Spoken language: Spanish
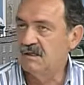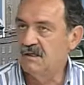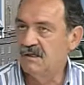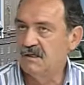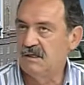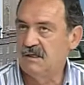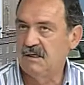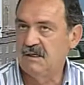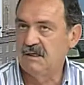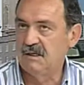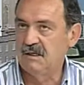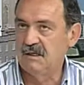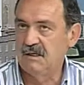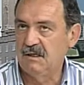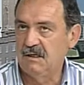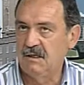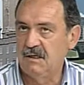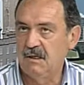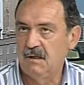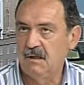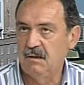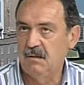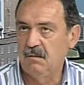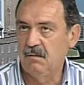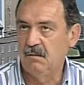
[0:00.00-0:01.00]

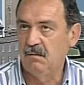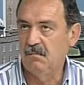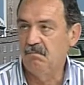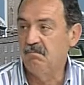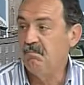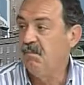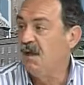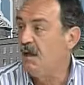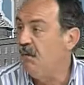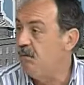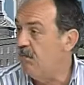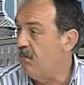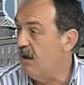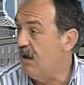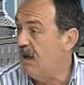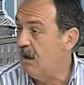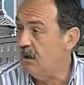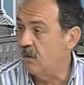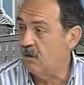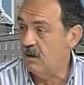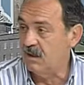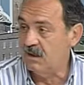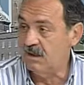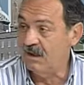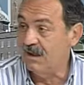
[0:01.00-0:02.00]
eh, mil piraguas
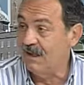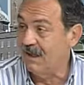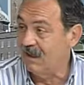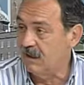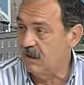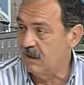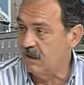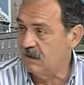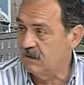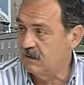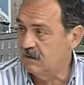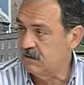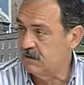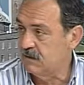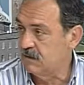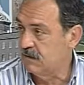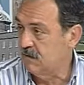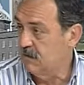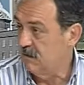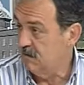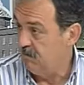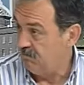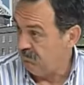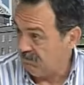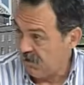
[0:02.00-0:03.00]

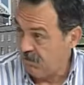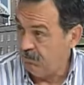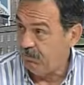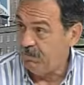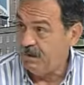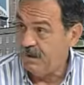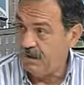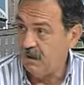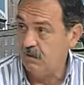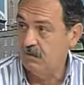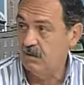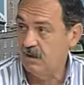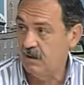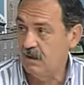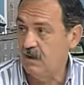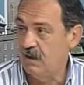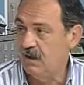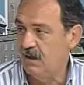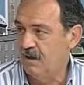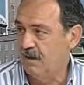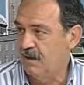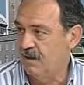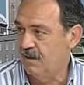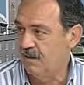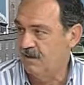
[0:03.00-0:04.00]
mil piraguas diarias,
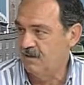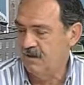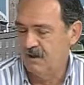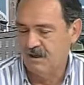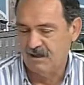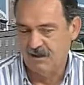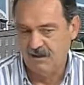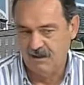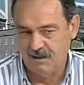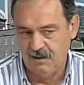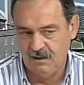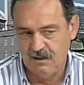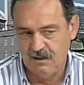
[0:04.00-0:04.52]
o sea que